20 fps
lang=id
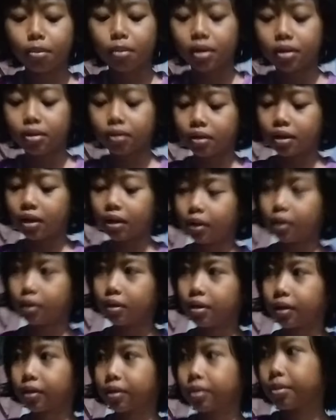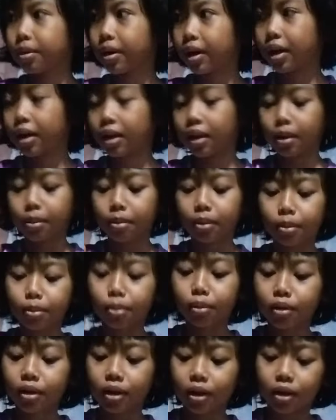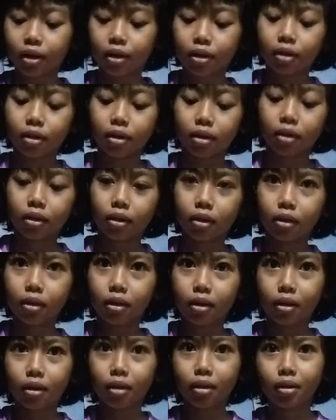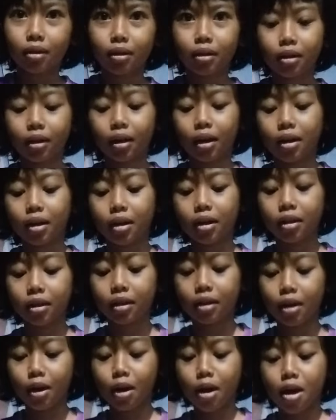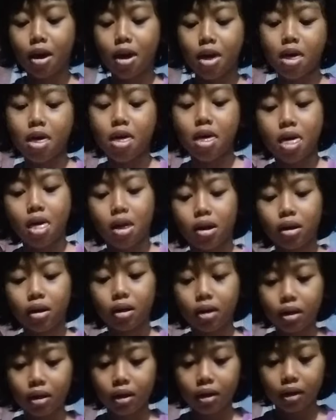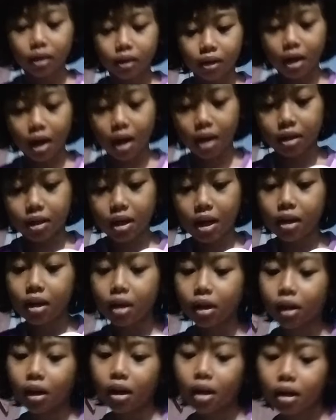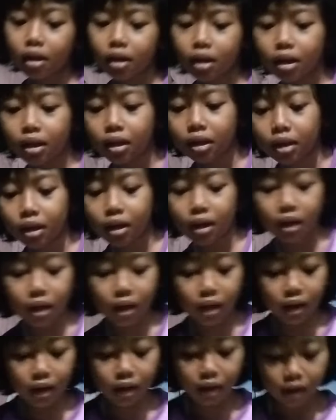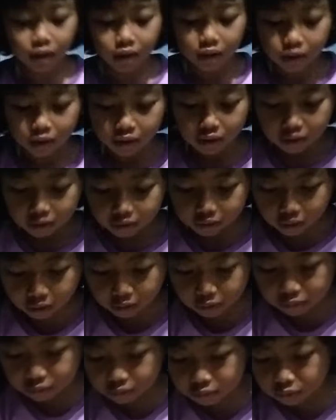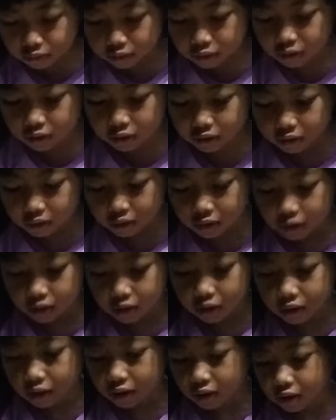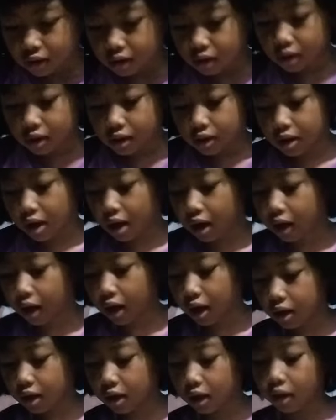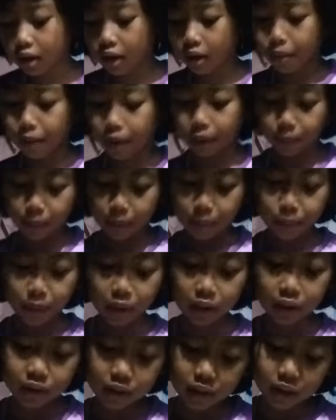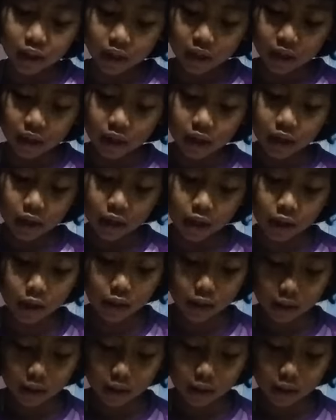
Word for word: dimasukin tuh jatuh bakal bunyi tuh kayak gini nah jadi kayak gini terus yang kayak gini buat pembersih